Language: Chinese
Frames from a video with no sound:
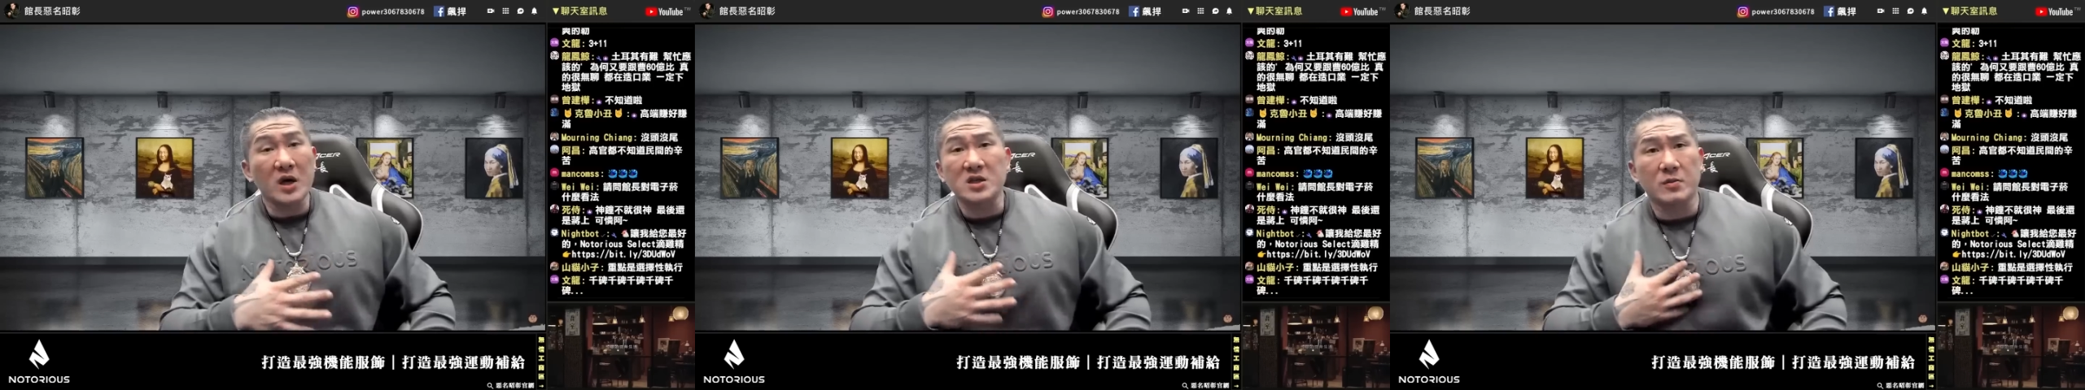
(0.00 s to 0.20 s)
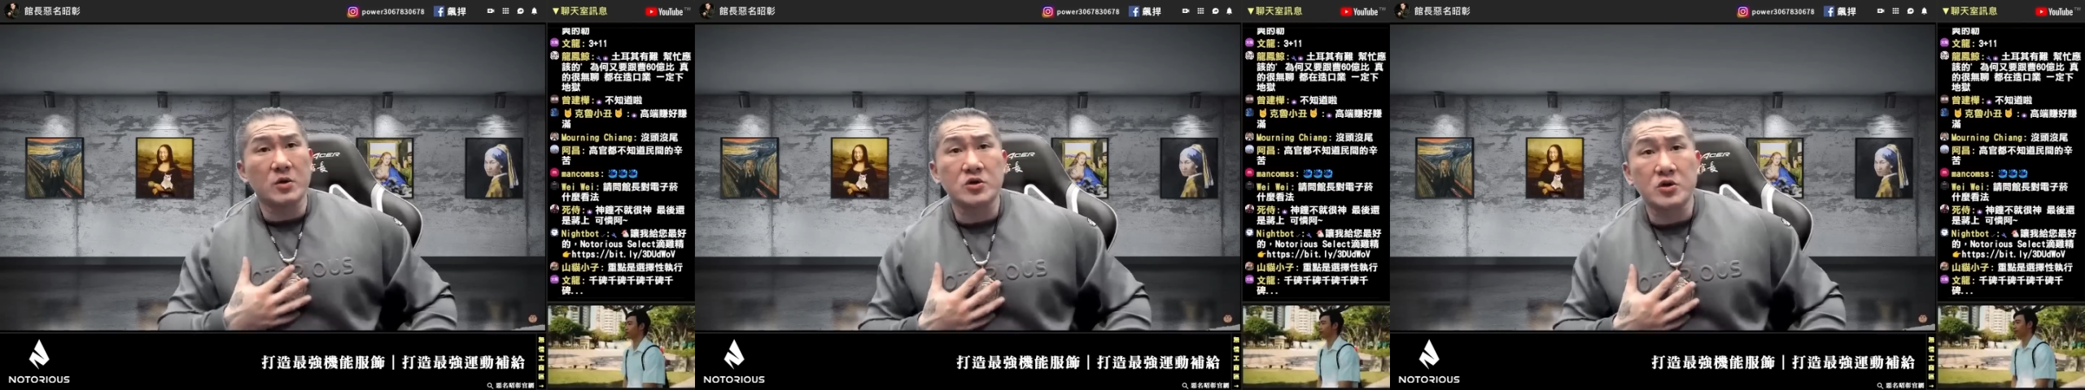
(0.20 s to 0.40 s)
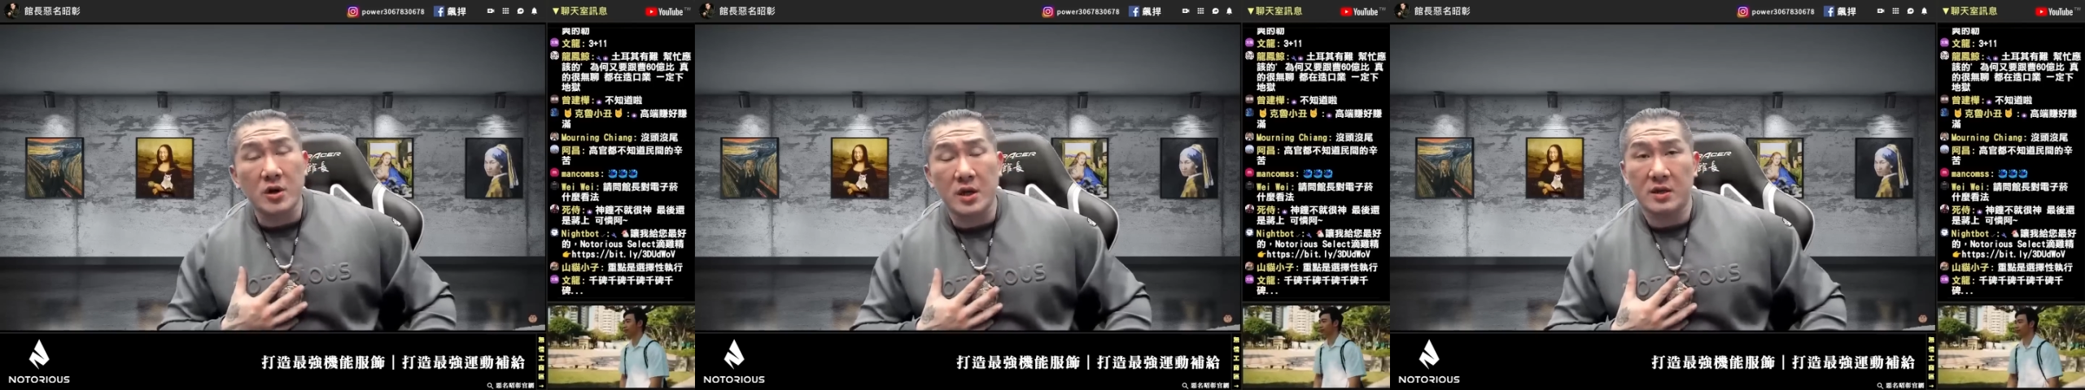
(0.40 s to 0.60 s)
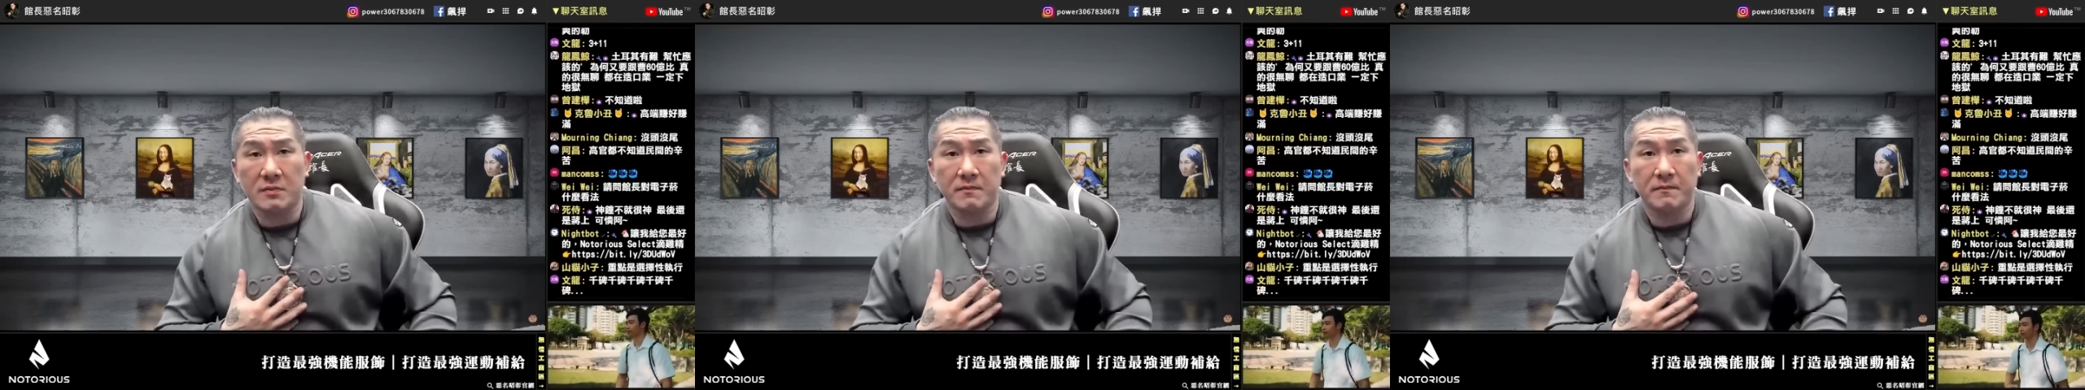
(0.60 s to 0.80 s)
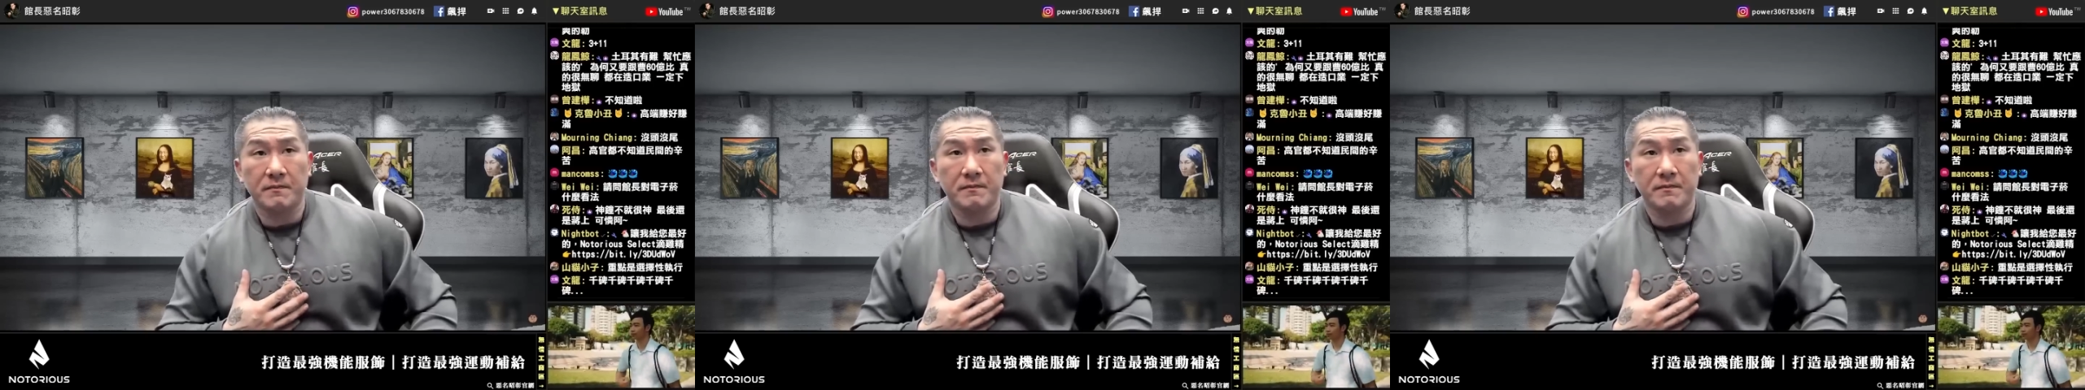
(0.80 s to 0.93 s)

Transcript: 为什么捐？